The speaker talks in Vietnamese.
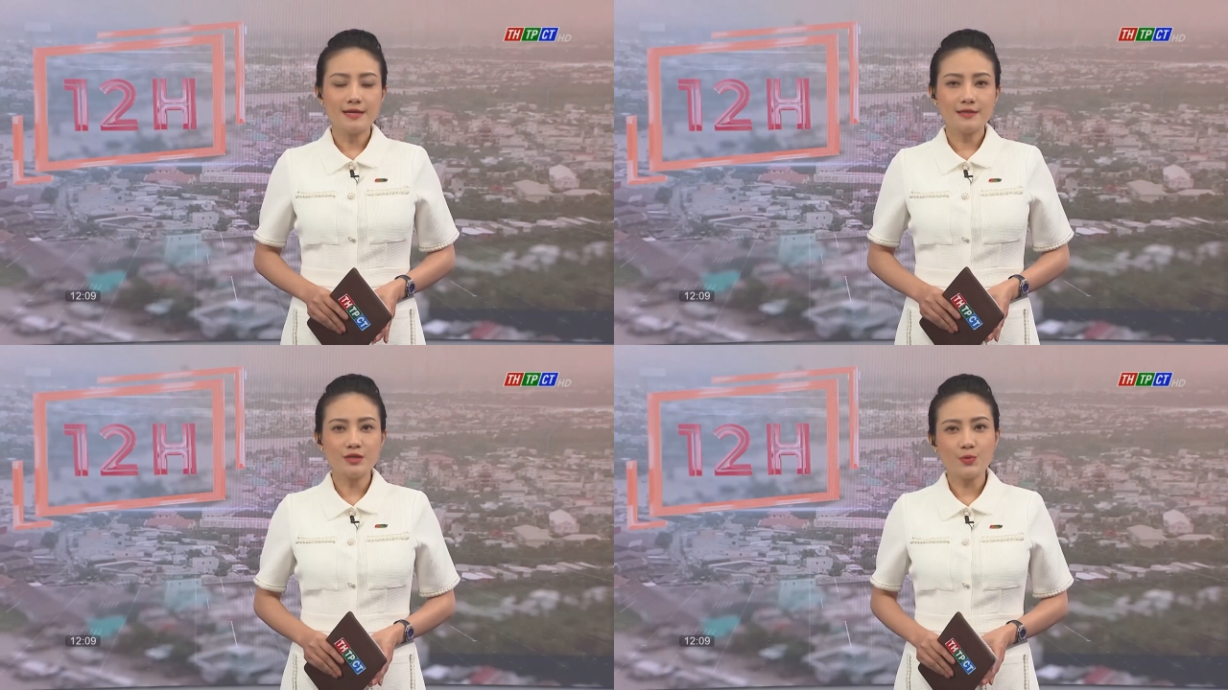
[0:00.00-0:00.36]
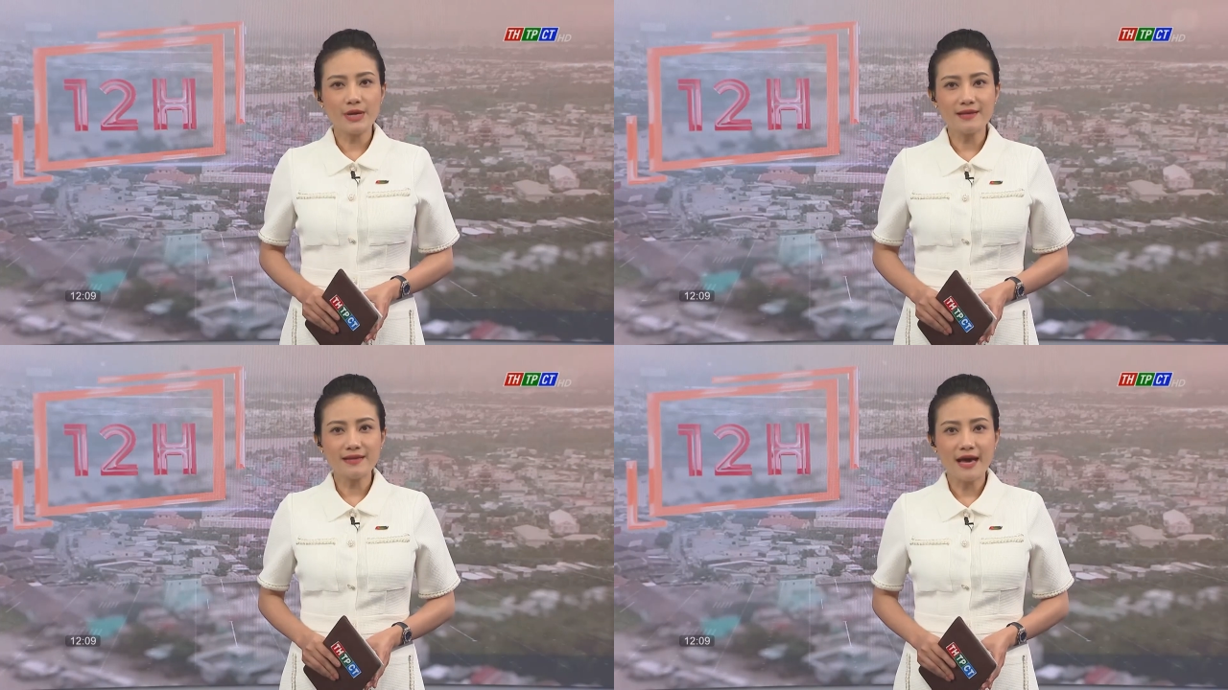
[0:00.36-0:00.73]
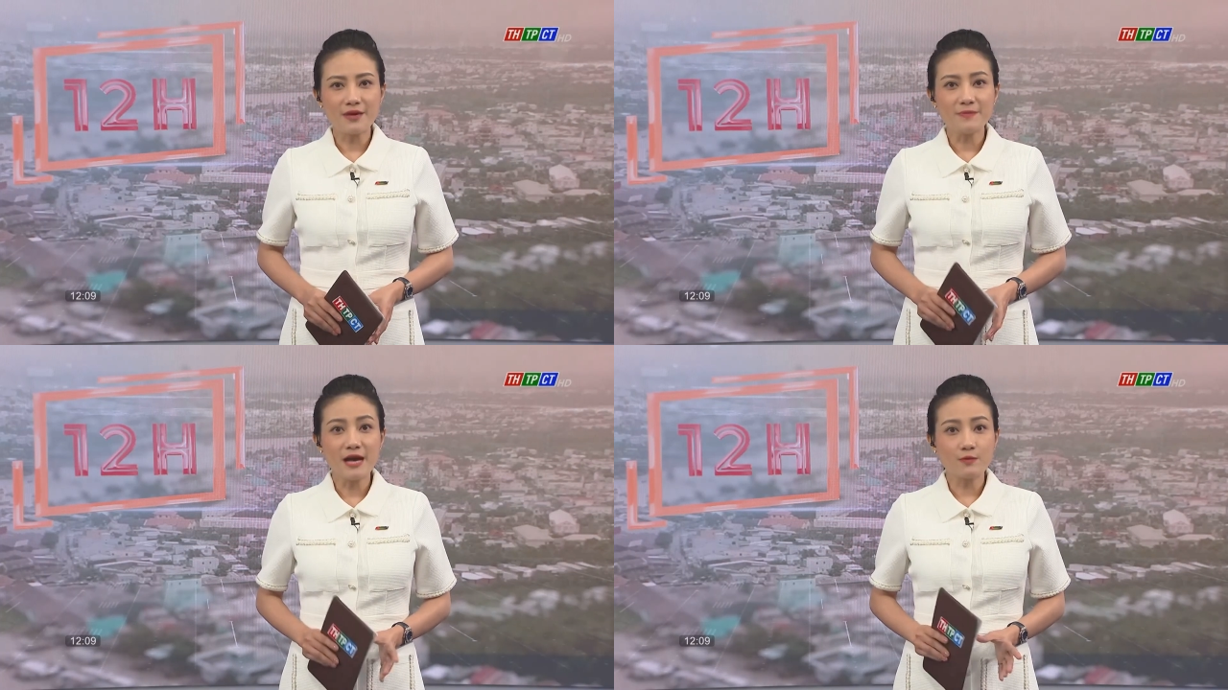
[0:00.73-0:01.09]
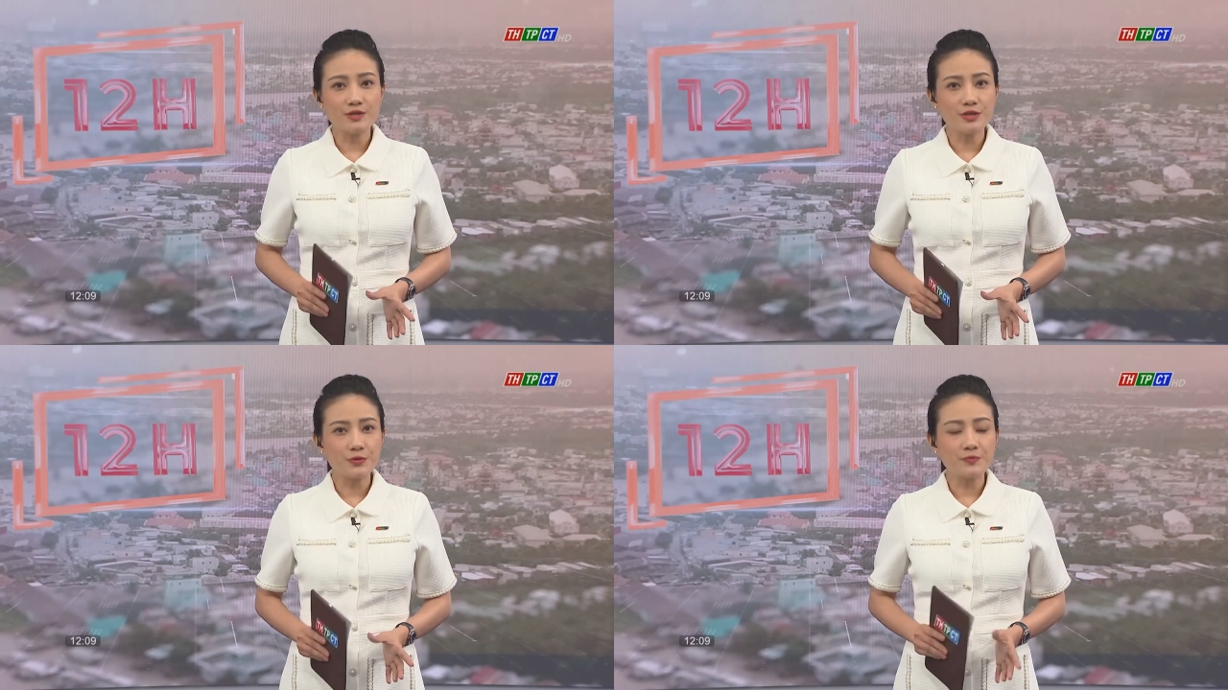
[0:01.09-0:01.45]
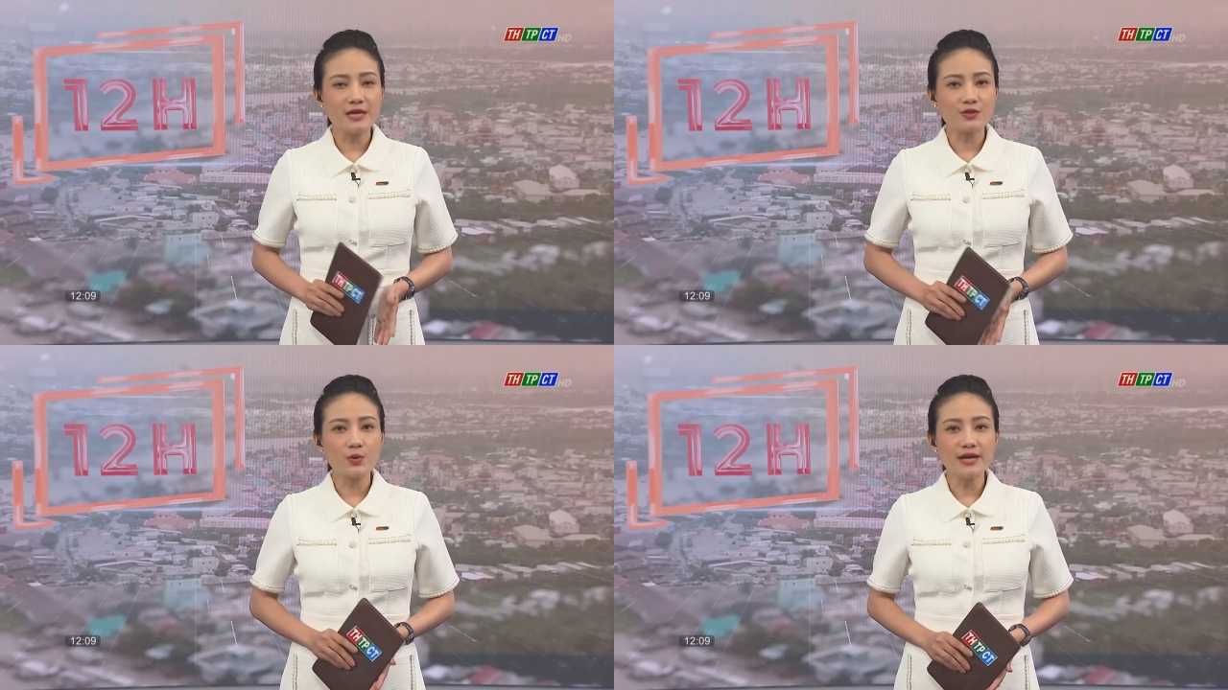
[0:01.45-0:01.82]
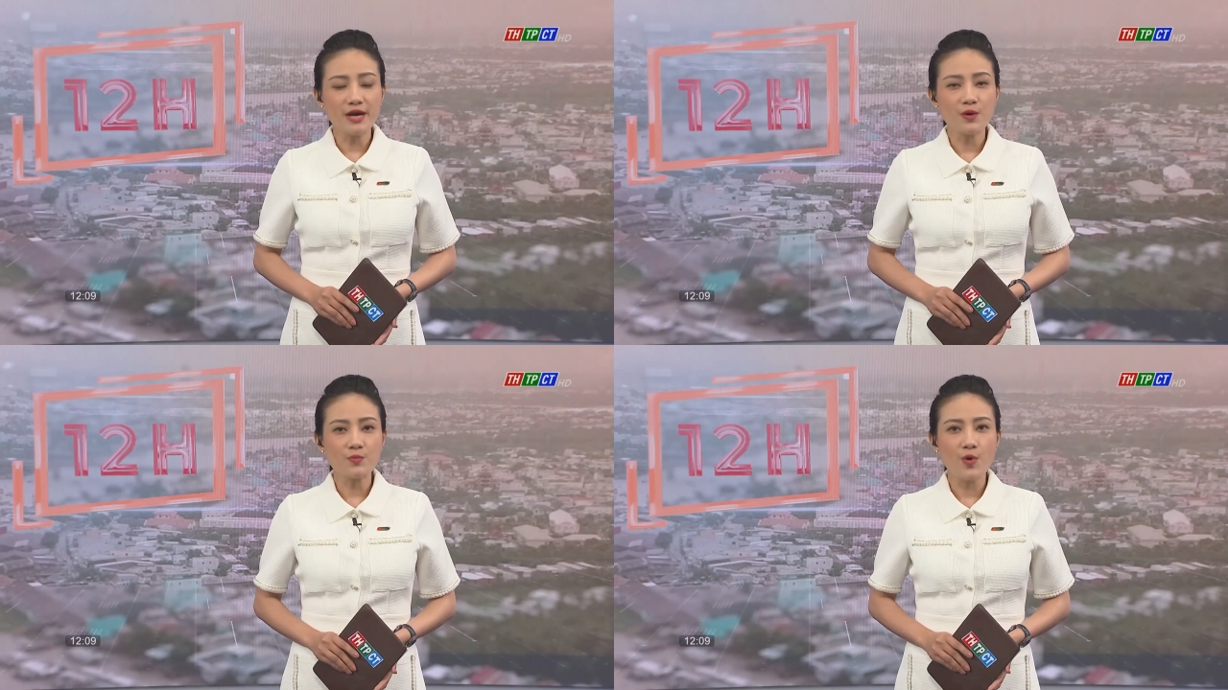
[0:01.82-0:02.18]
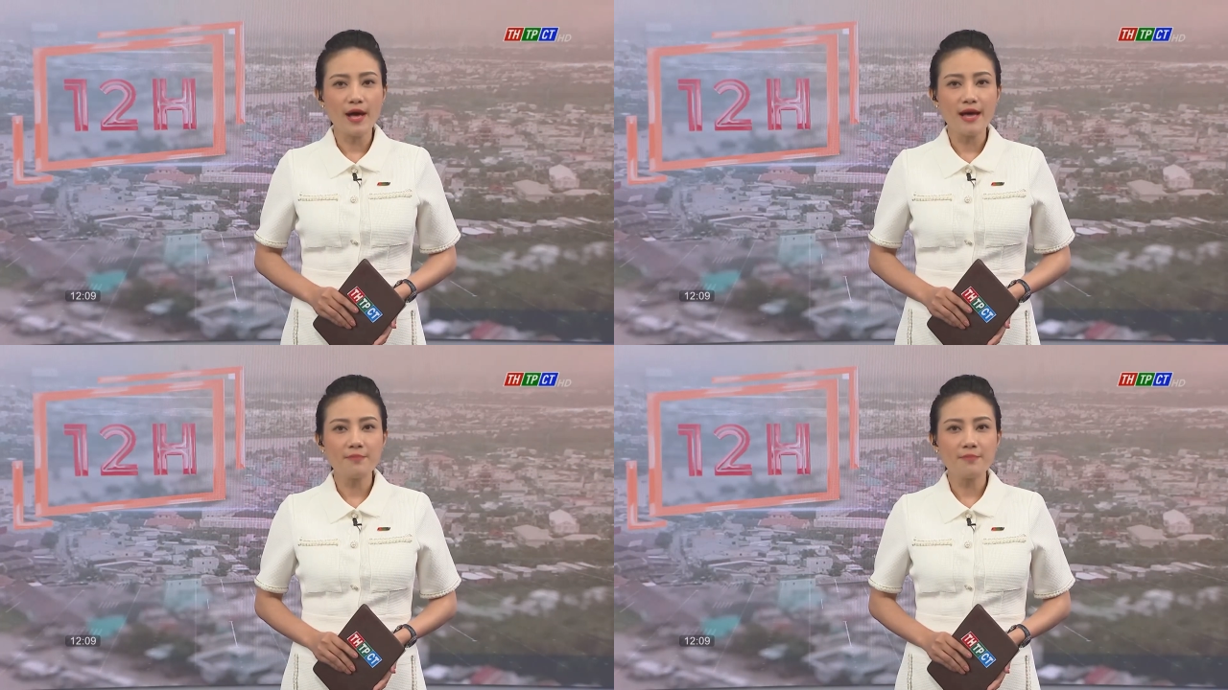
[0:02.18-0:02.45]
Thưa quý khán giả, vào chiều và tối ngày hôm qua,